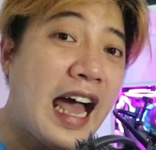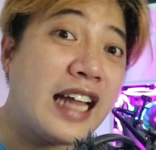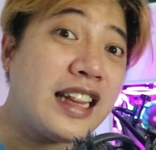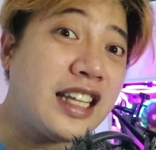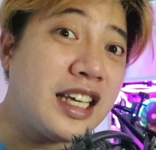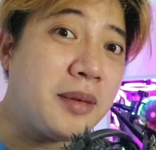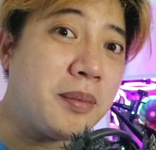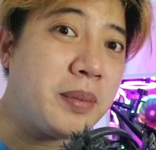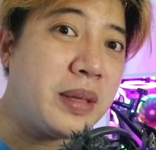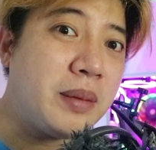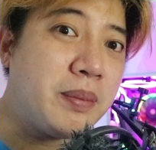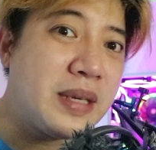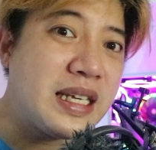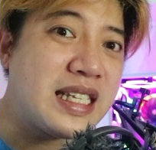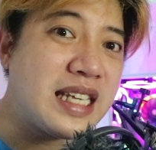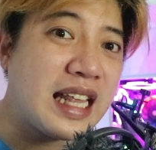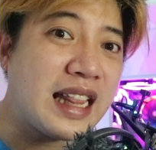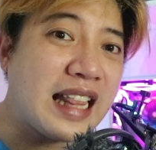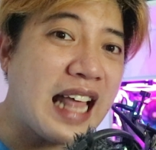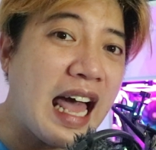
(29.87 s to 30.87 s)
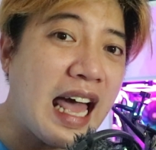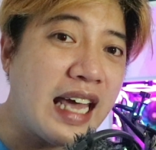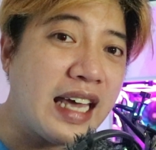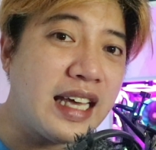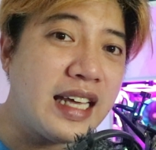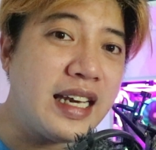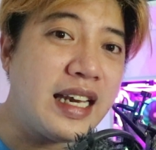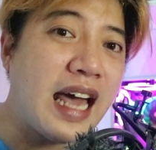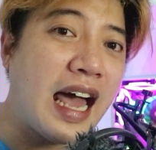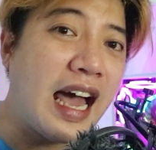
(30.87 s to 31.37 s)
Ating
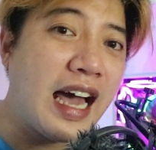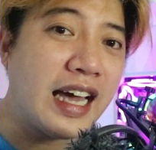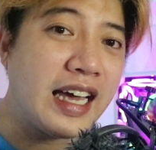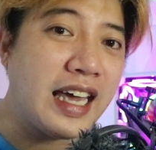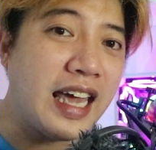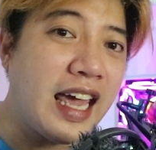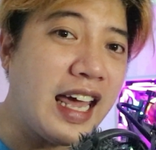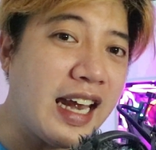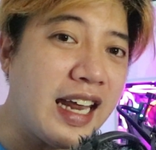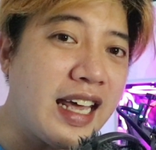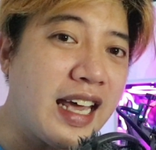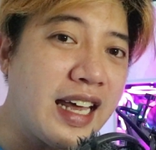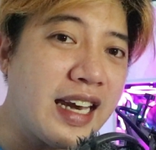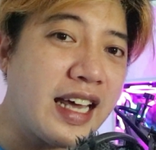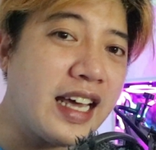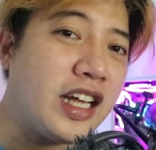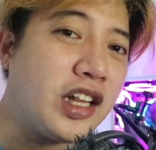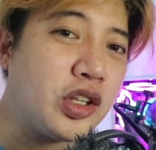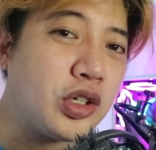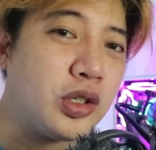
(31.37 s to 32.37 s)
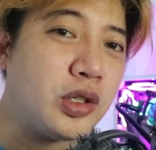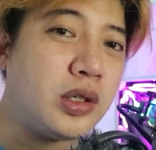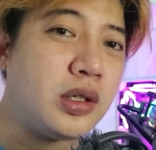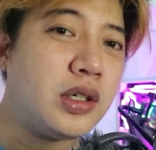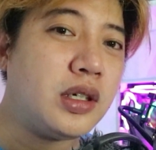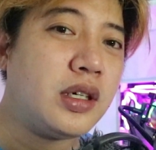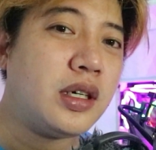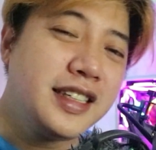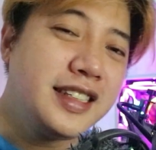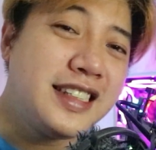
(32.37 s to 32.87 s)
bibisitahin ang area na ito
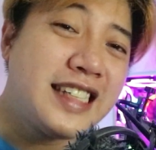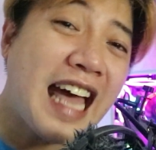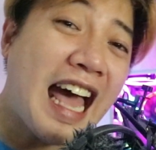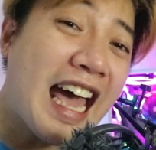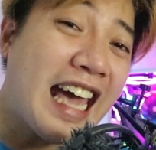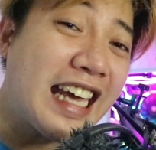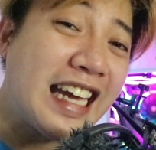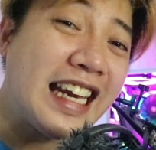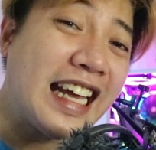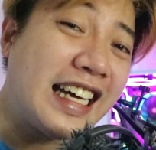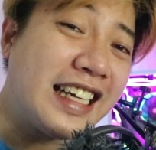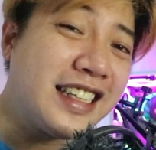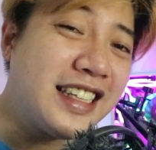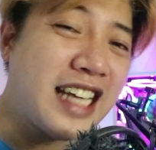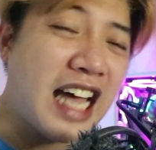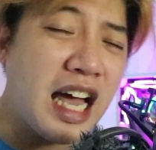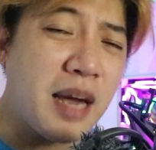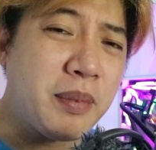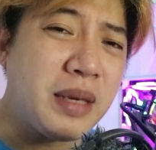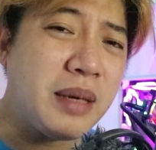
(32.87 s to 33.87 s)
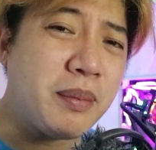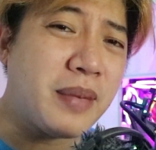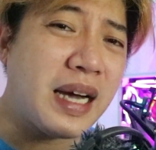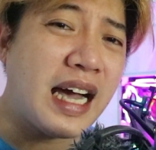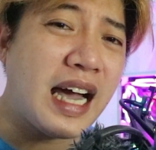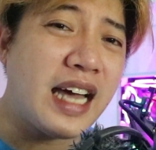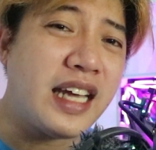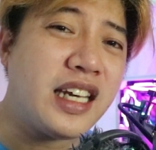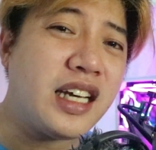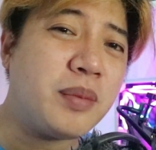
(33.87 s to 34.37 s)
dahil ang daming
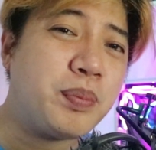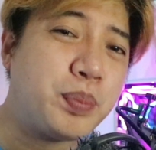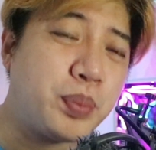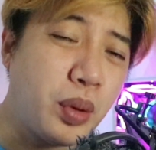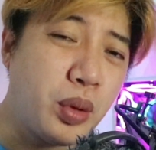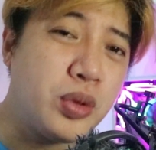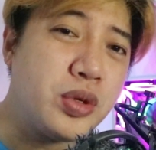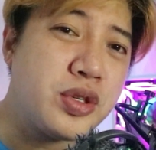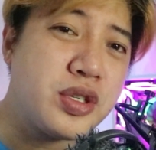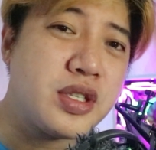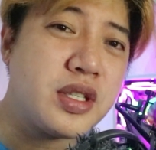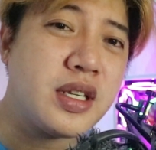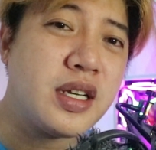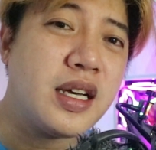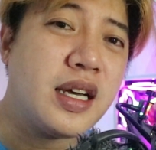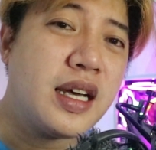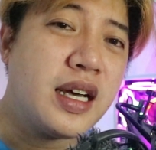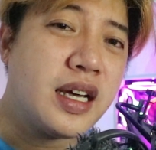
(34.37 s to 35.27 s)
mga nagpost